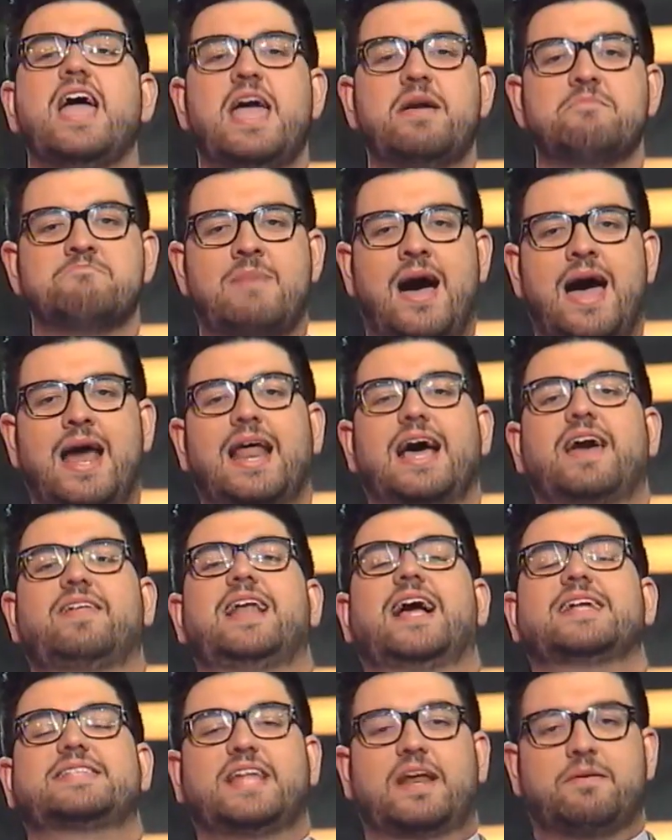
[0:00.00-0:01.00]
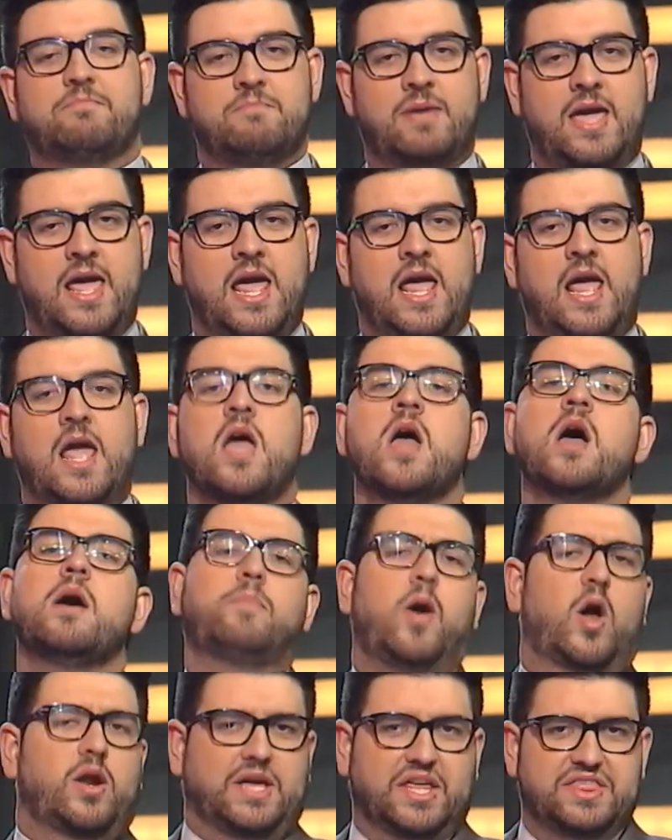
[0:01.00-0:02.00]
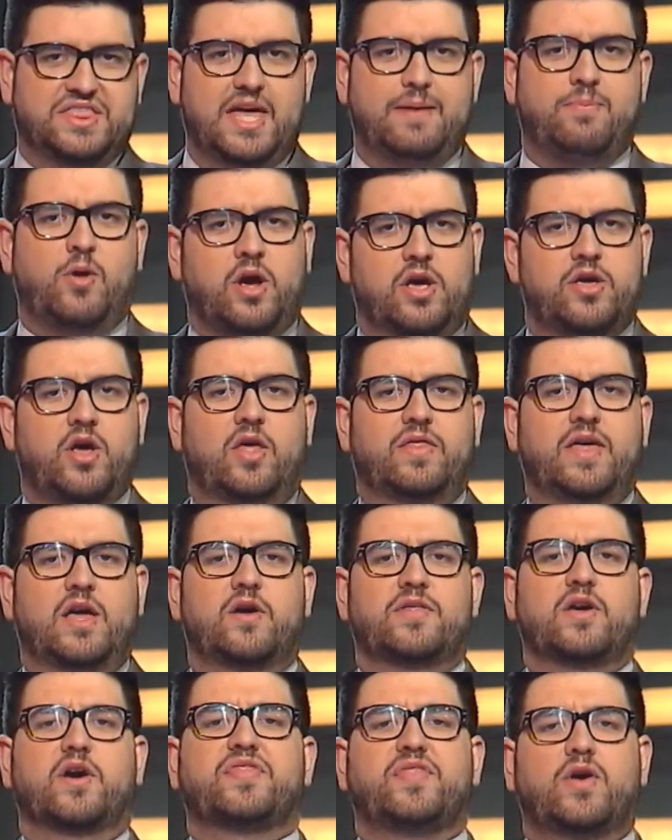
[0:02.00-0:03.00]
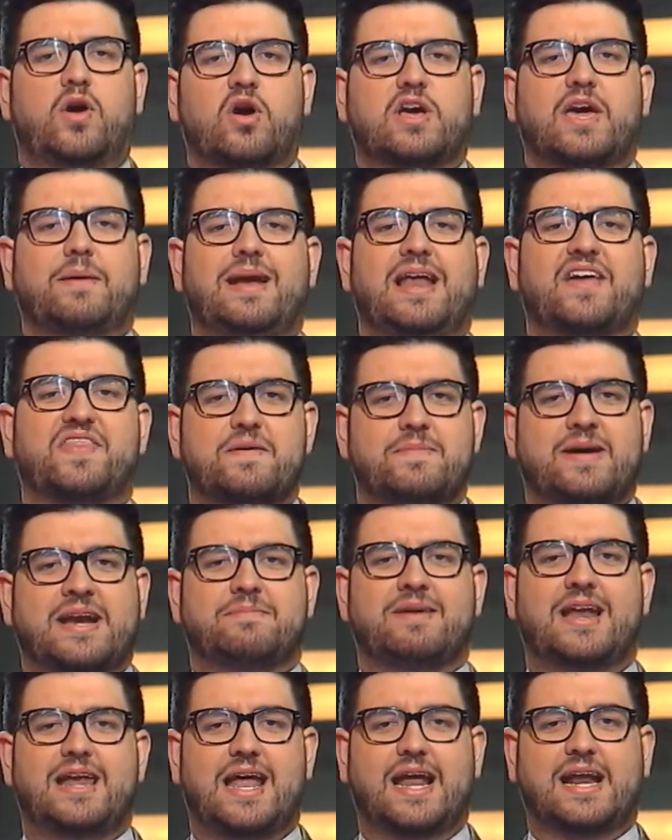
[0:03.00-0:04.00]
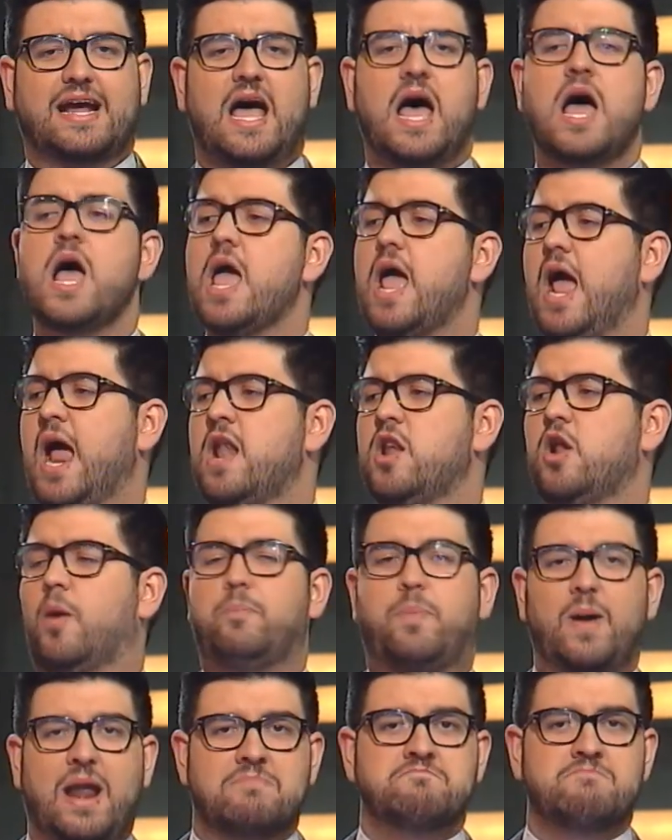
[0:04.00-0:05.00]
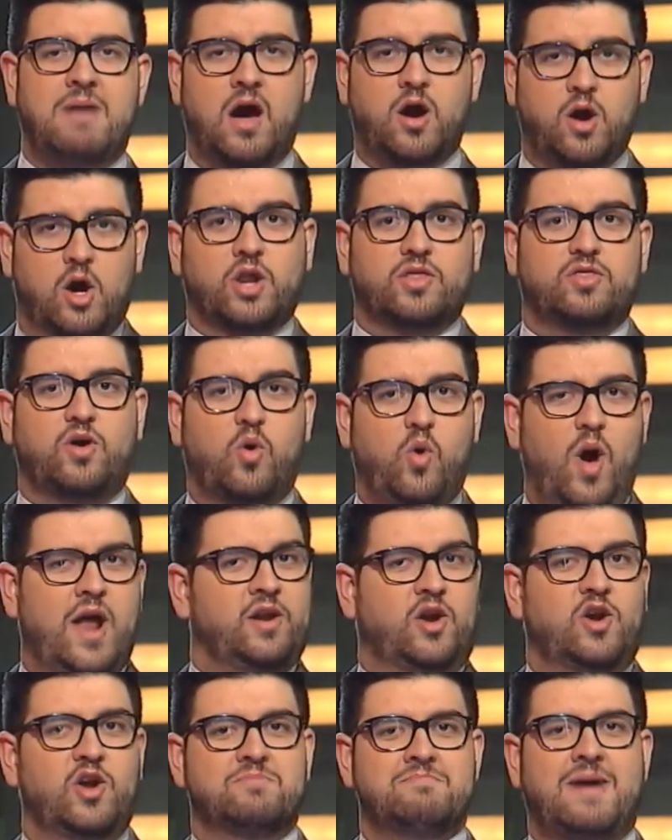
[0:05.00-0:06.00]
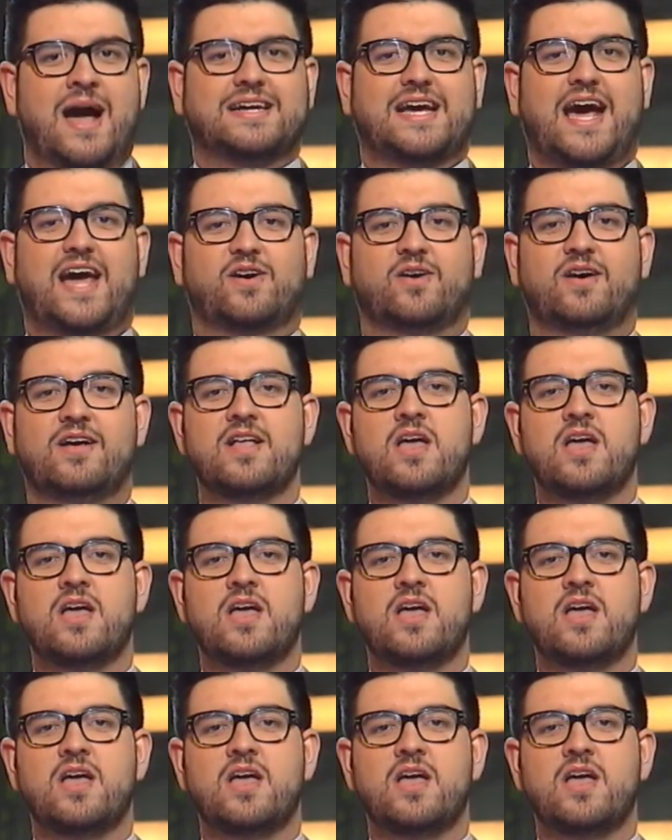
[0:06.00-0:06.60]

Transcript: en Málaga de las 3000, porque sí, porque yo lo digo, digo, son los que ven la semana más larga en los plasmas más gordos, buenos, los más caros.